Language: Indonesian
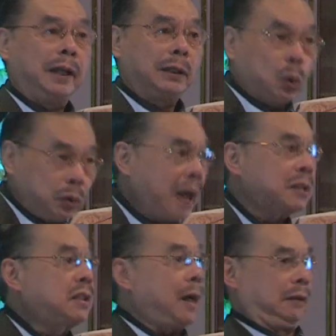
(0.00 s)
itu
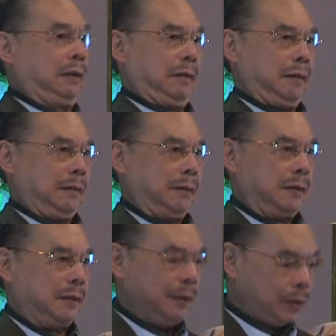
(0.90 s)
dahsyat.
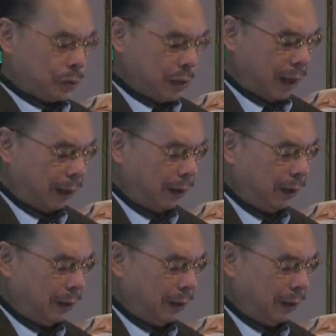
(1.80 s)
Ya, saudara.